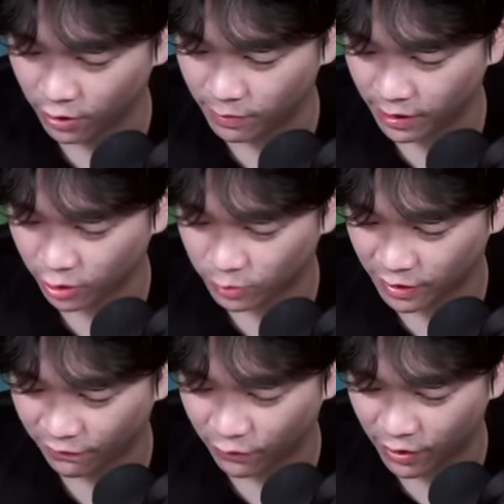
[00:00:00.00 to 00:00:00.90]
bi langsung
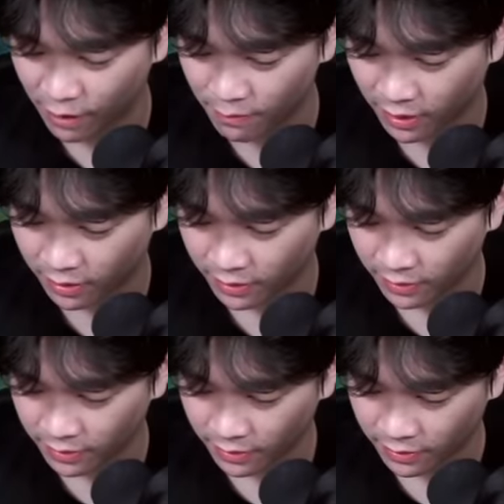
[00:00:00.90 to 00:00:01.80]
bikin Fury Hammer
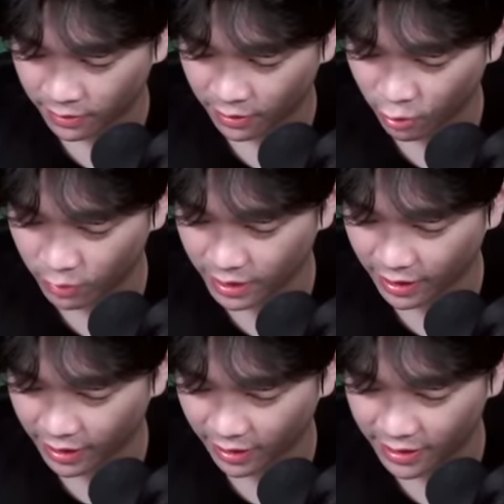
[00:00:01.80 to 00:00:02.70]
ini gue bisa
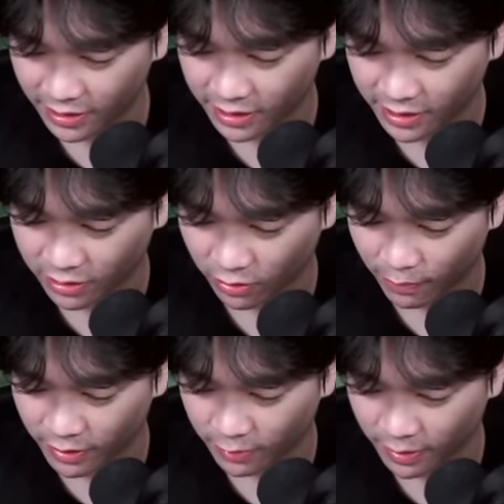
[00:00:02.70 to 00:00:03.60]
kill dia sih guys kalau dia
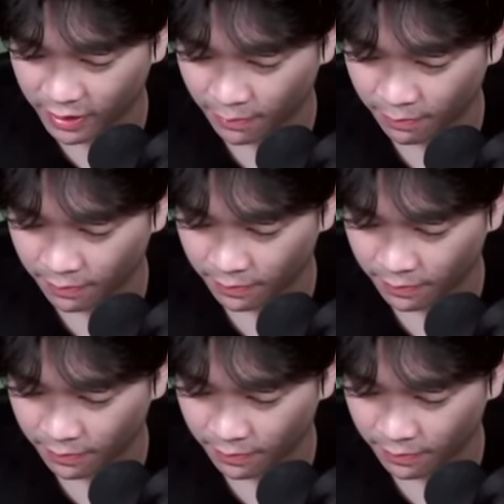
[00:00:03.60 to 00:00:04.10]
macam-macam.